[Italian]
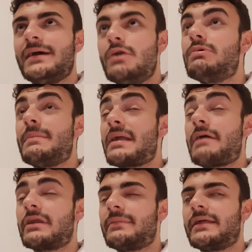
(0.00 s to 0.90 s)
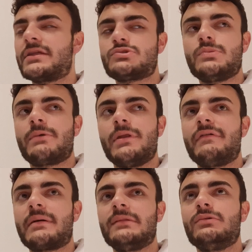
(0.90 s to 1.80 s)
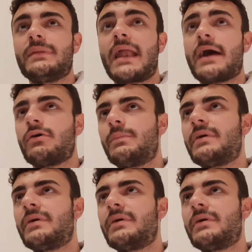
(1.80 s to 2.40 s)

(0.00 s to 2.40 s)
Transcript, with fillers: lui è bravo a rimanere su e quello è veramente un miracolo.